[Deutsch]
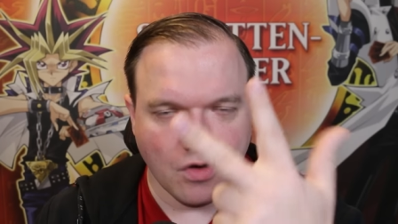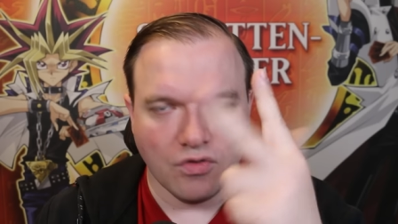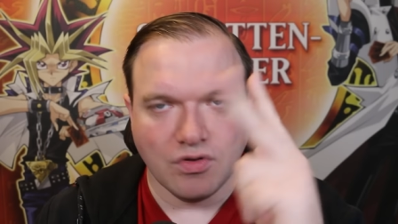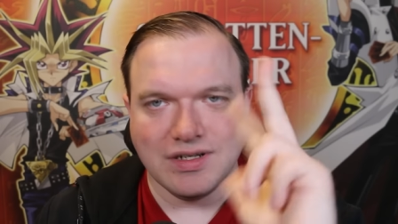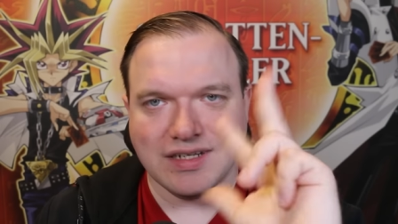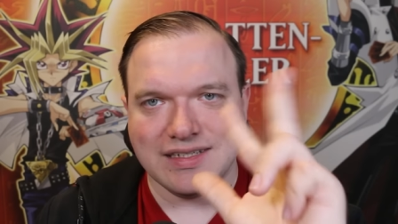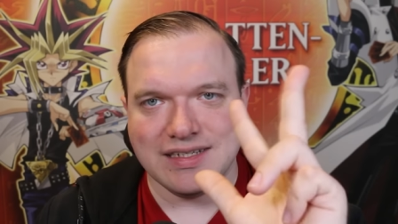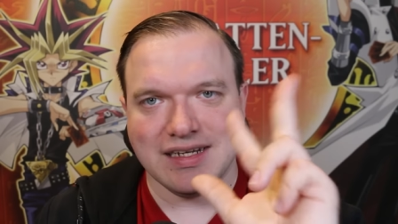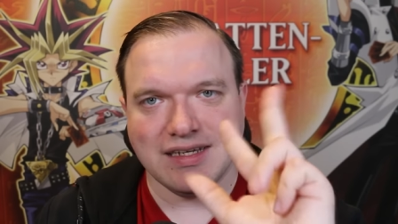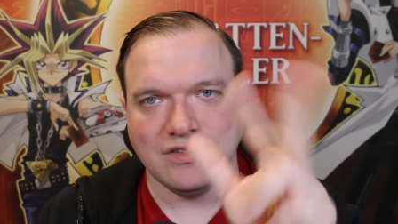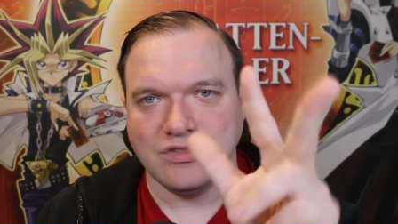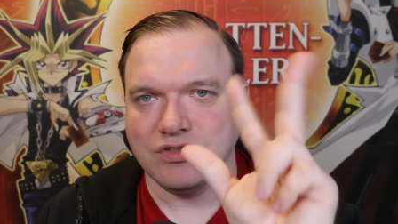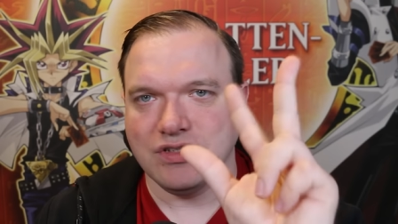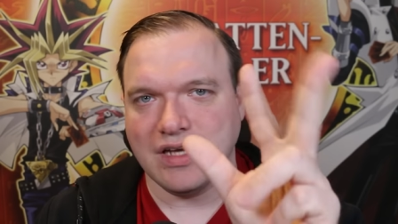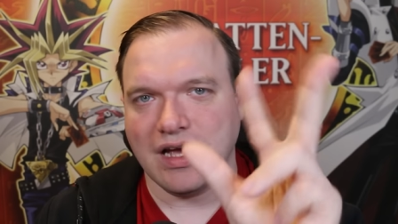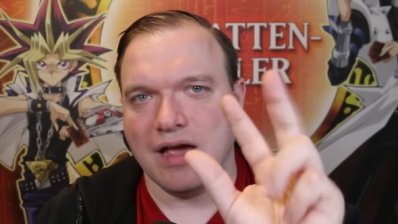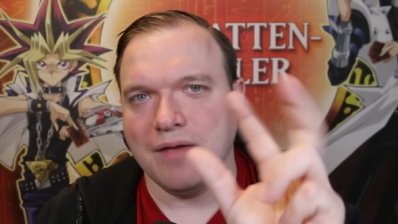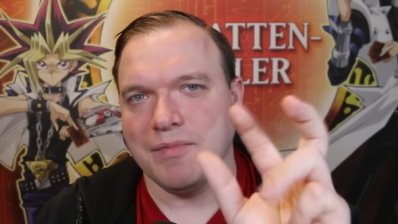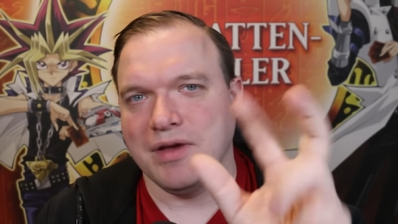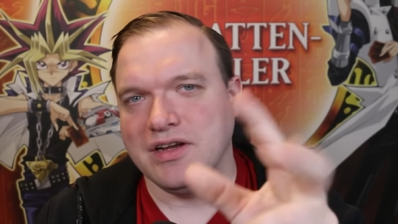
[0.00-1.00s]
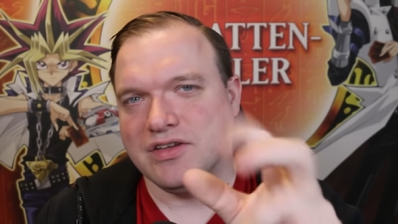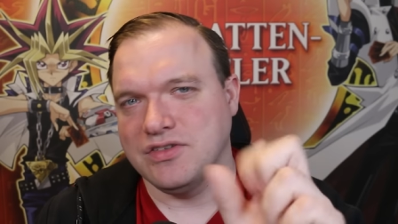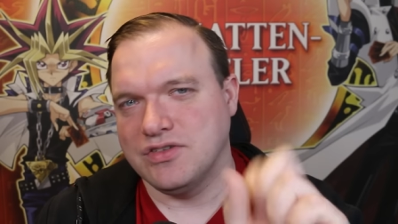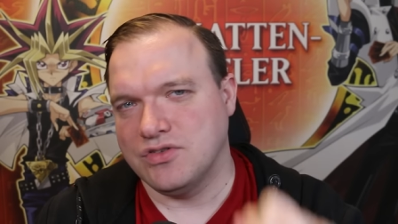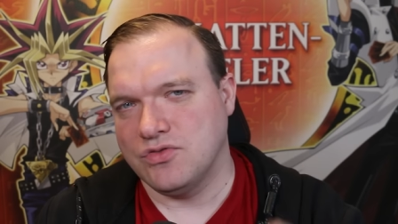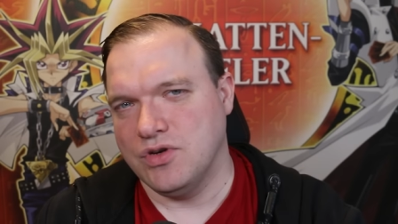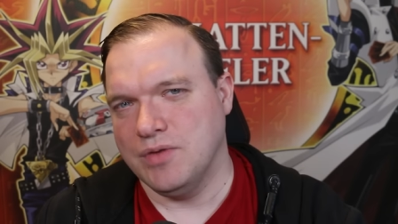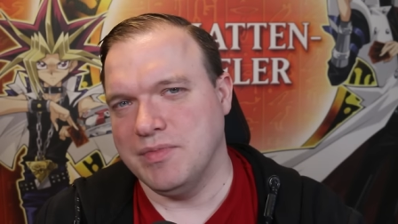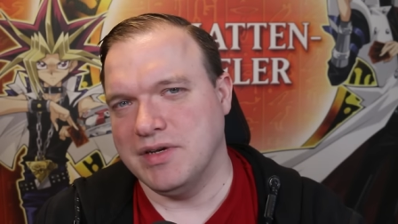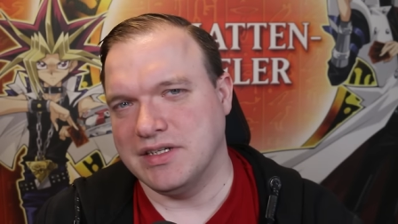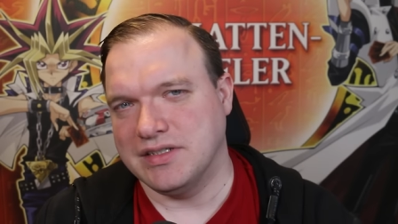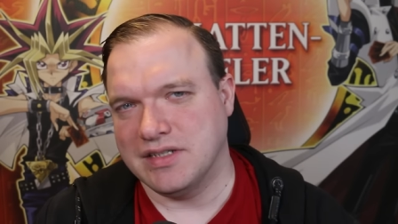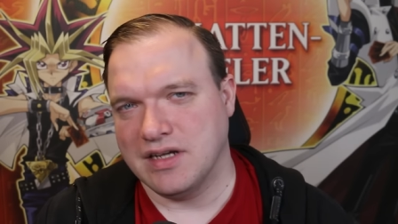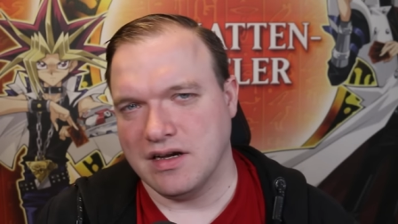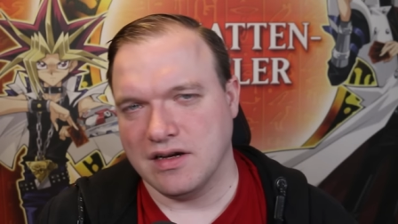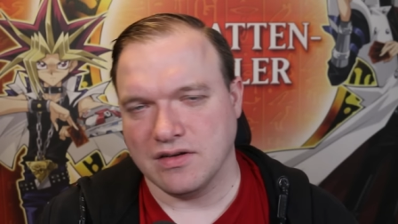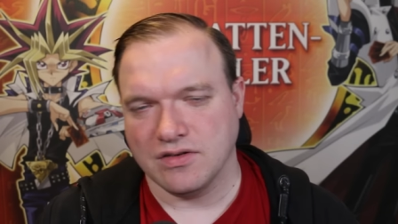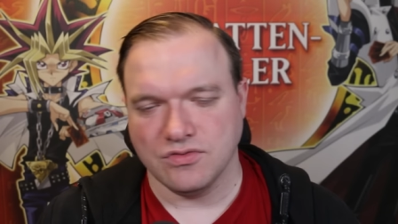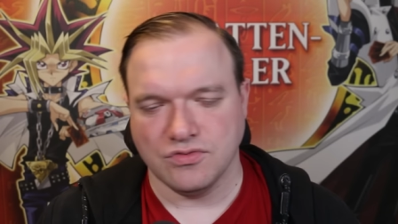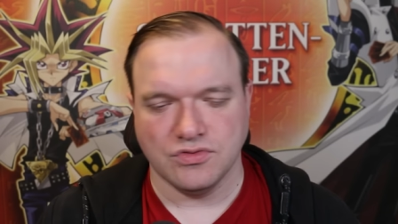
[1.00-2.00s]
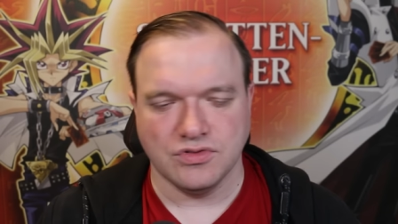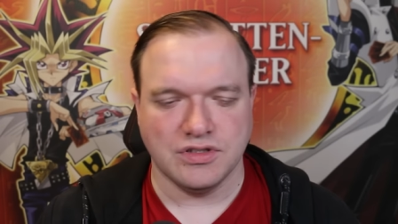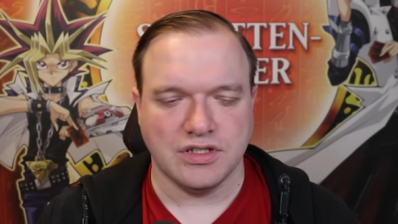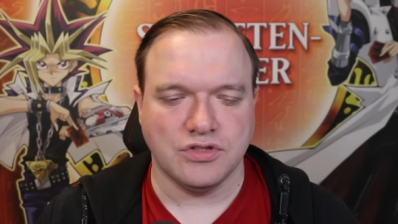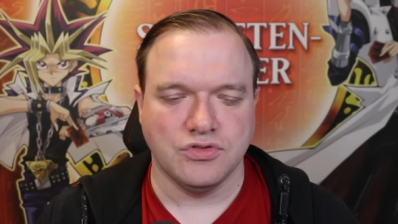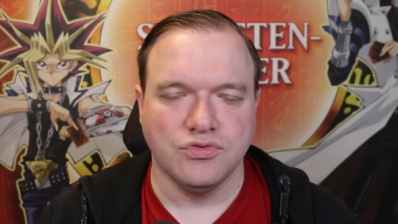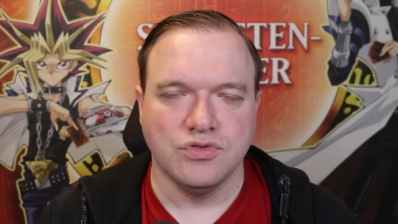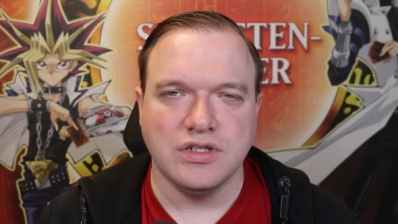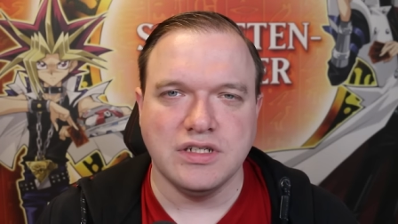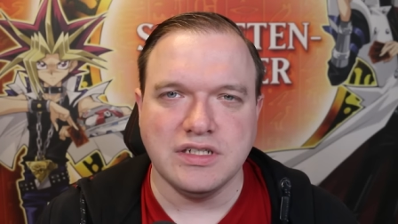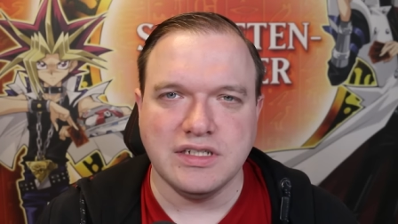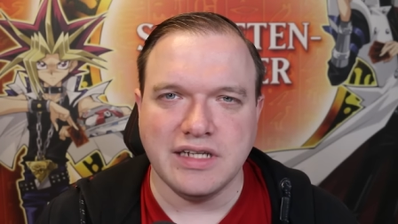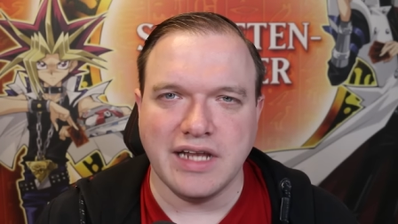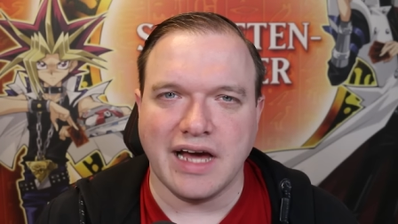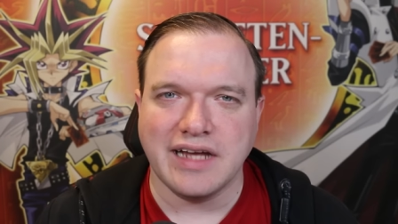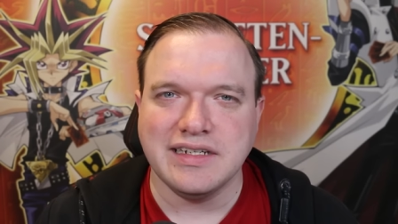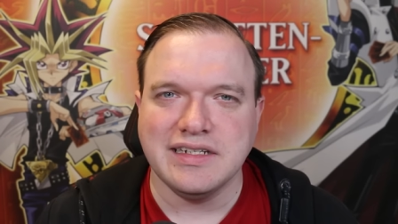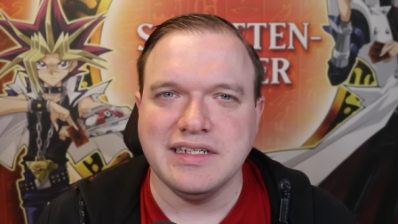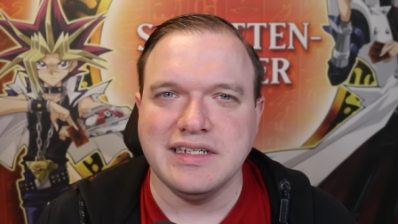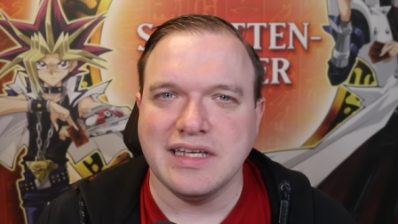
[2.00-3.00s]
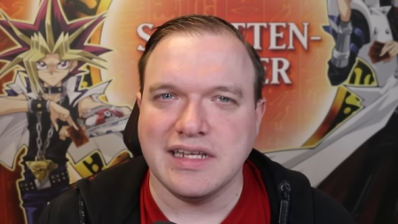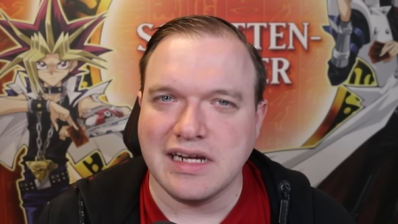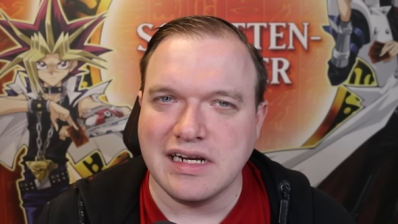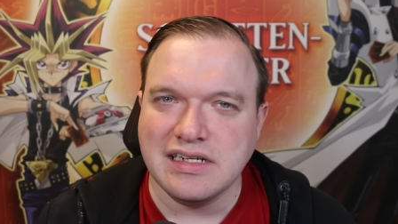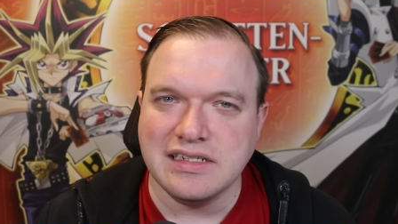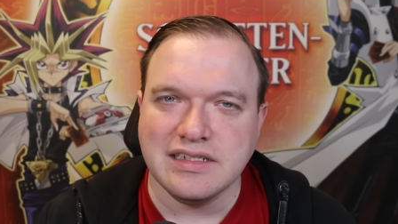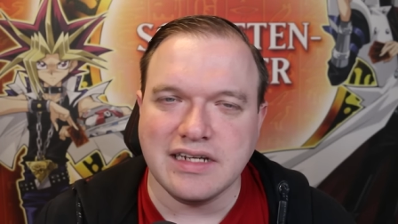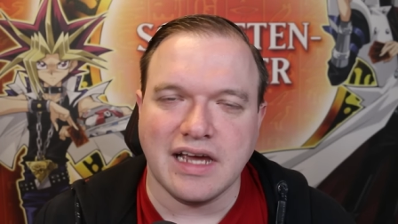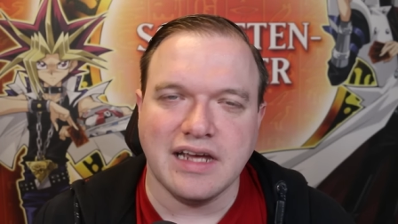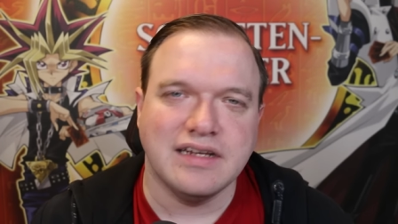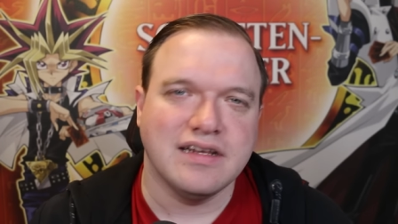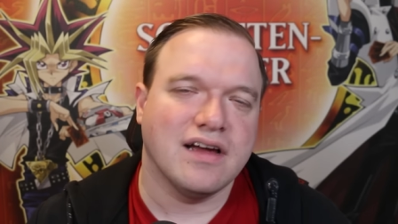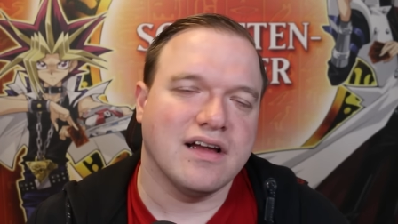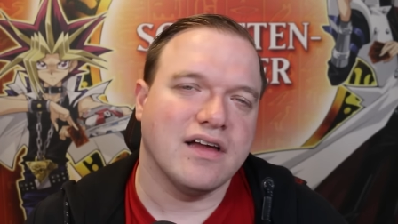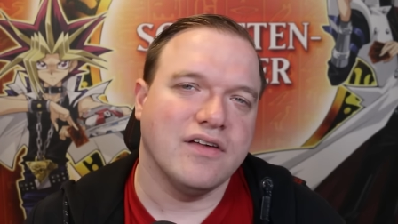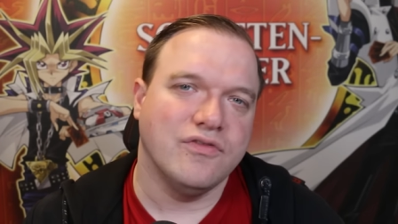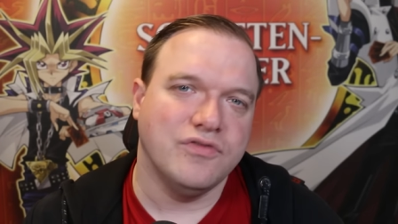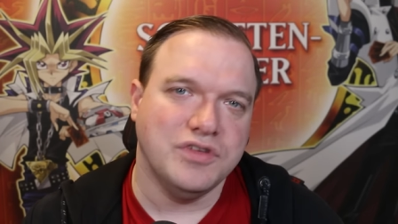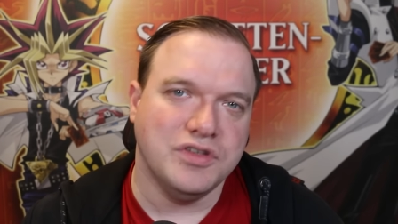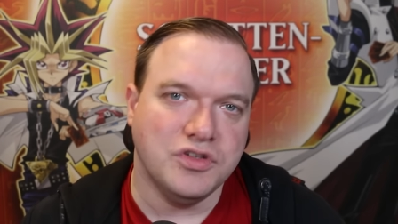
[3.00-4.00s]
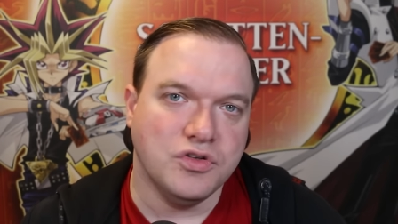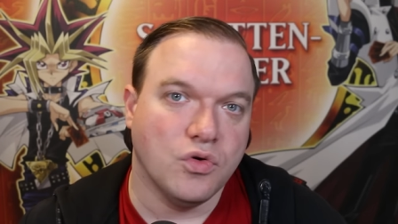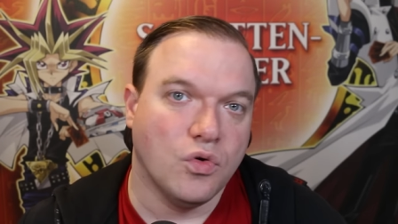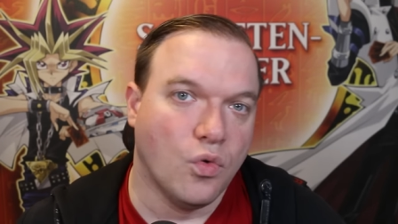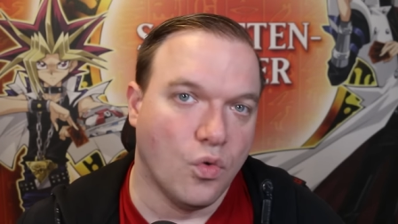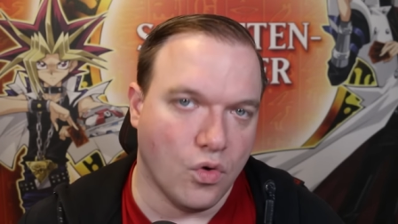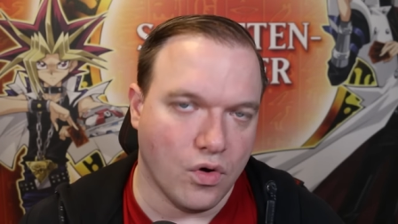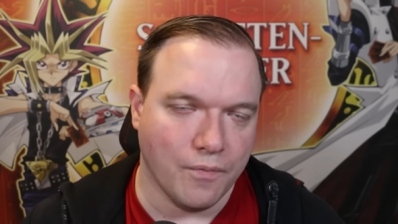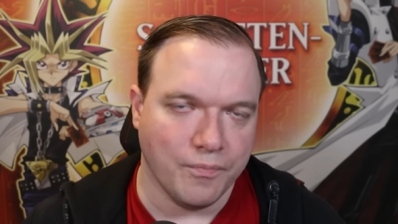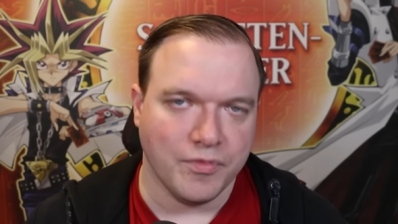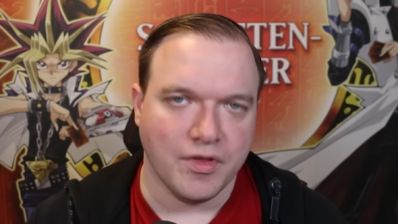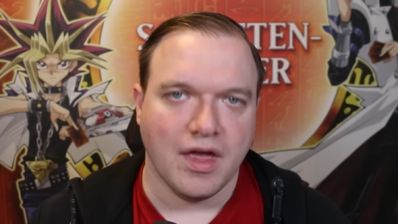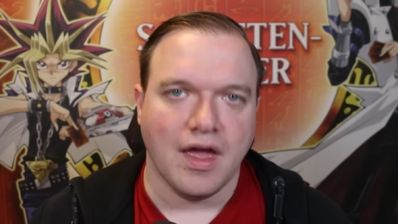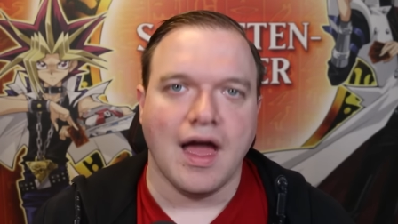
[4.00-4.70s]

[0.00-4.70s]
und das sind eigentlich so drei meine Streaming-Tage und natürlich lade ich nicht an allen drei Tagen ein Video hoch.